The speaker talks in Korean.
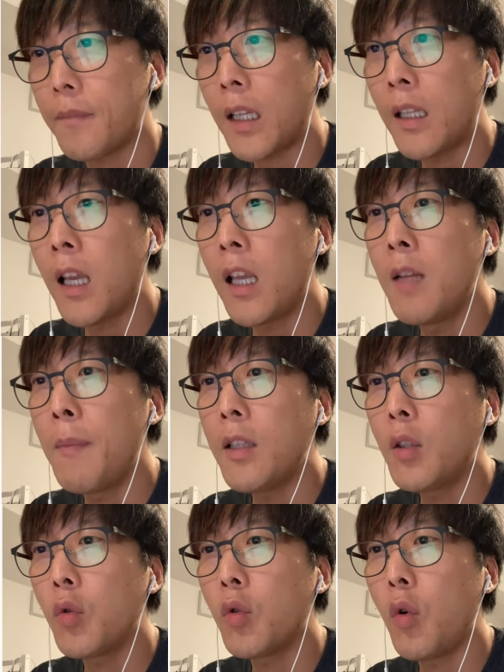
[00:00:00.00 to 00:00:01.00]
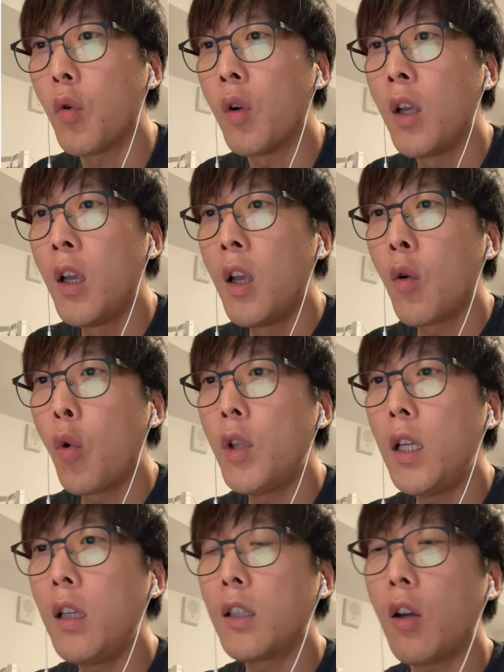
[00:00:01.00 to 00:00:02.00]
이게 일반적으로
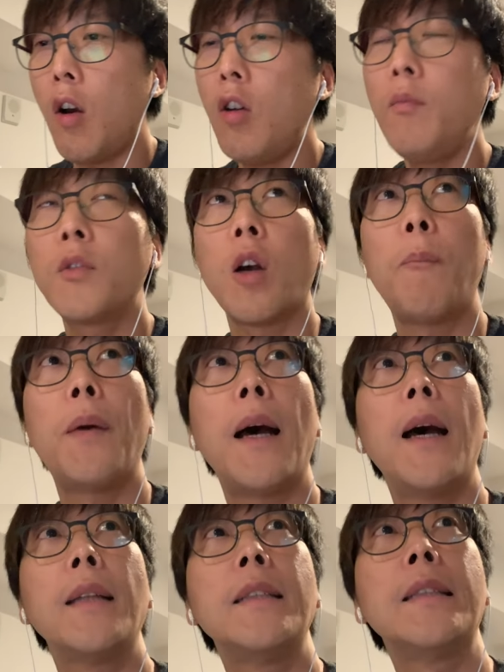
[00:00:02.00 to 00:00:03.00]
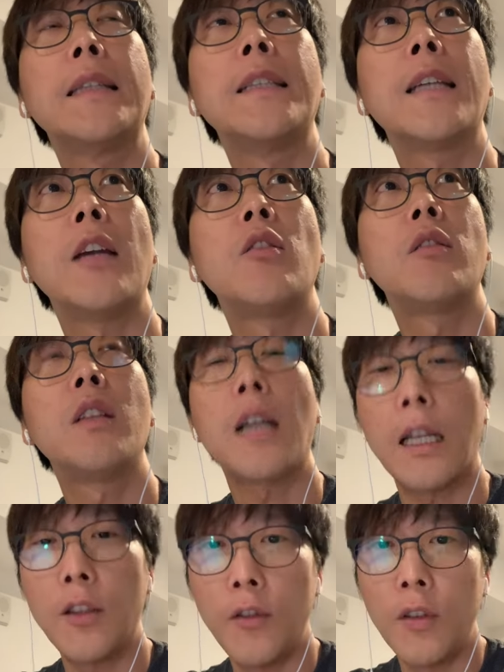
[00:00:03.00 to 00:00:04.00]
코딩을 처음 접하는 디자이너들이
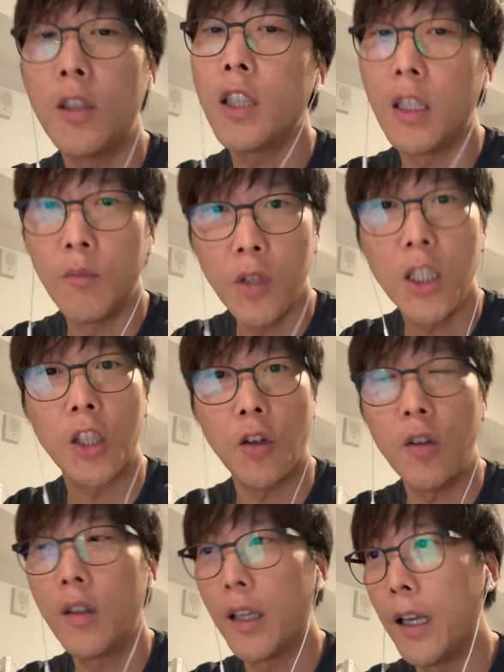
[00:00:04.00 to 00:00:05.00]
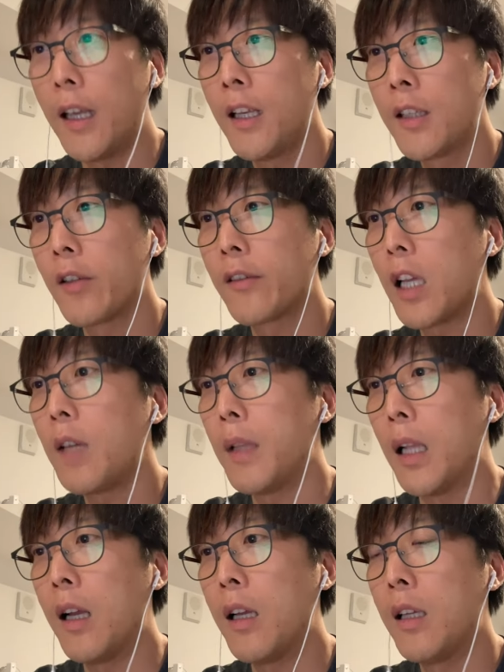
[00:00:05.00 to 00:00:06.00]
가질 수 있는 질문이죠 예,
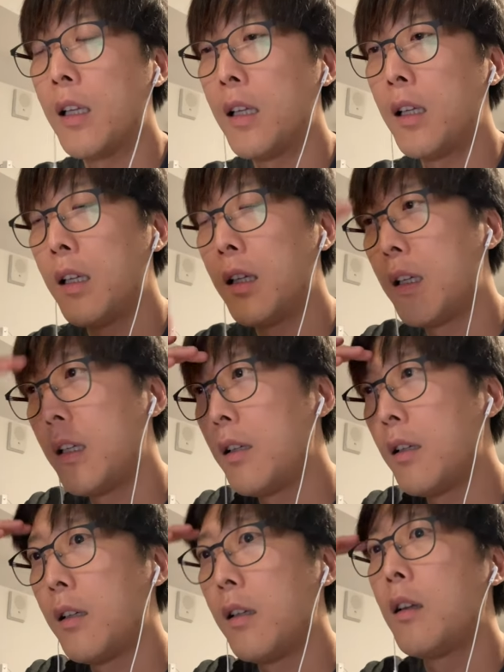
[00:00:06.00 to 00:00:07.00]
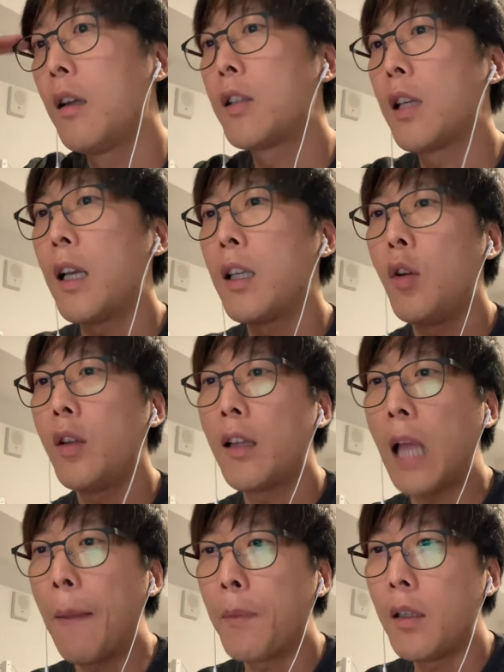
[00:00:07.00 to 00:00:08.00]
정상입니다 제가 이거에 대한
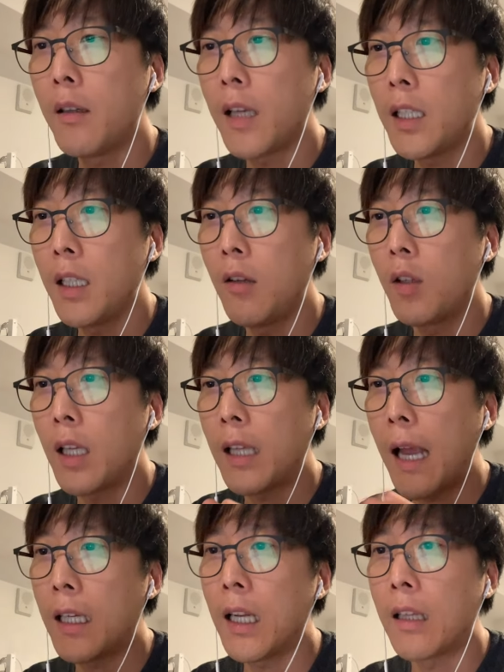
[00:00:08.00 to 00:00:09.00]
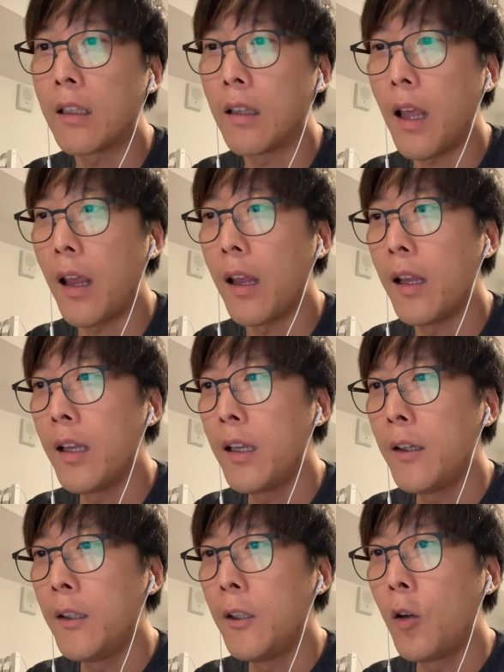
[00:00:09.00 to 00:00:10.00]
답글을 사실 여기다 달아놨는데
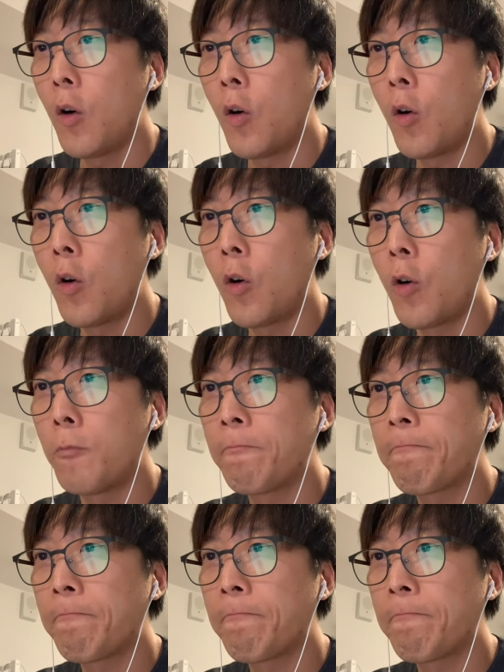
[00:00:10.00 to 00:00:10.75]
어,